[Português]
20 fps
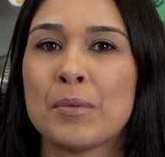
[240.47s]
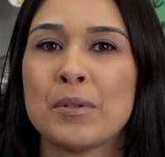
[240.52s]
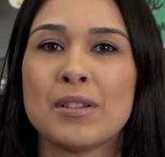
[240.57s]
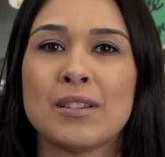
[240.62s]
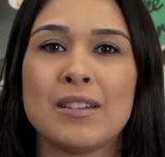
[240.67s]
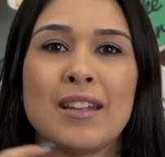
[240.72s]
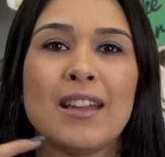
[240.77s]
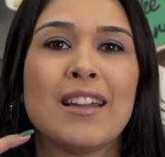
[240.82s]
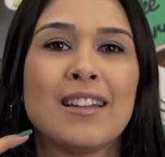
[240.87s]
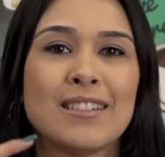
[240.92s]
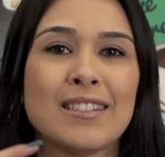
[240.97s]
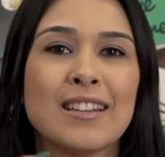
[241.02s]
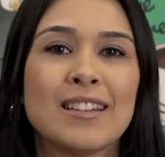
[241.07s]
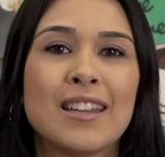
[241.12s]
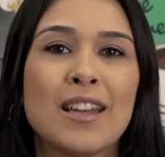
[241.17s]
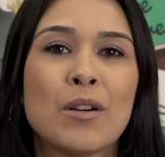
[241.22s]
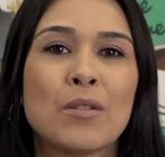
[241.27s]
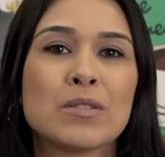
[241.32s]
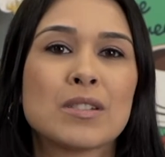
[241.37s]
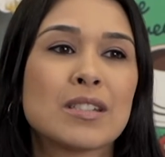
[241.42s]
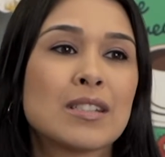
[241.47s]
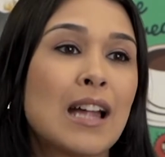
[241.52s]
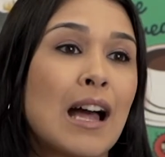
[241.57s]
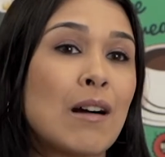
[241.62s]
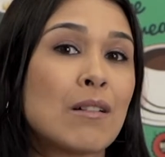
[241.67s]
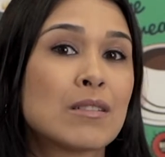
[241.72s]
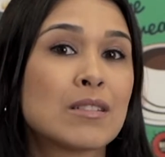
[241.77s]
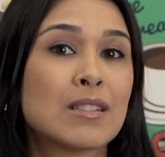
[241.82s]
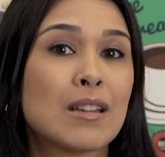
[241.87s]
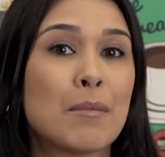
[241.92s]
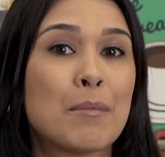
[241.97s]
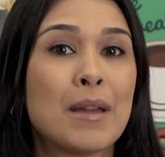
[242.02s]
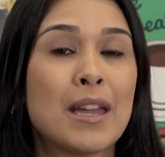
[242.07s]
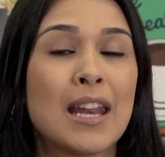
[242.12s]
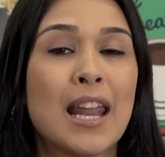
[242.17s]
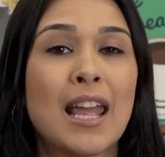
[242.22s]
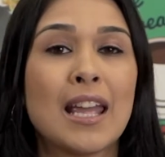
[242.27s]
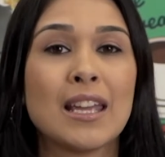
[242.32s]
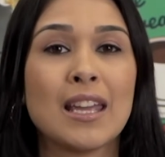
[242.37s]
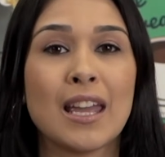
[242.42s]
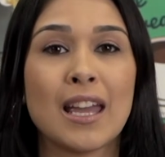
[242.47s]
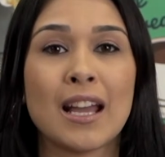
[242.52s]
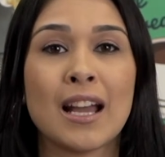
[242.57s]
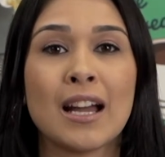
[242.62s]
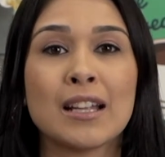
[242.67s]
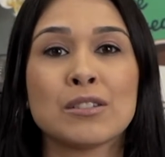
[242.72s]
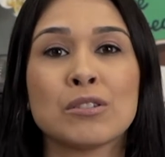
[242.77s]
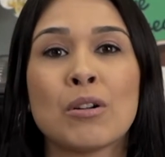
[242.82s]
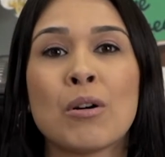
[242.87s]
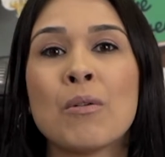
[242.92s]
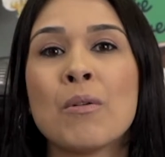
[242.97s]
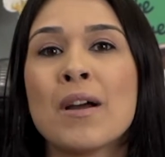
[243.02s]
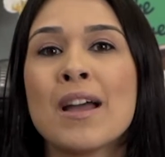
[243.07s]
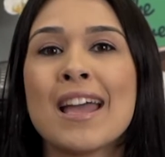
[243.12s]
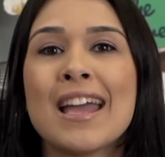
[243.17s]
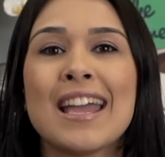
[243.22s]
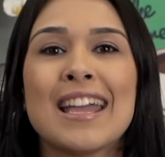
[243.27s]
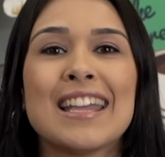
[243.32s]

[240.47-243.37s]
por ter, entendeu? Salsa, merengue, reggaeton.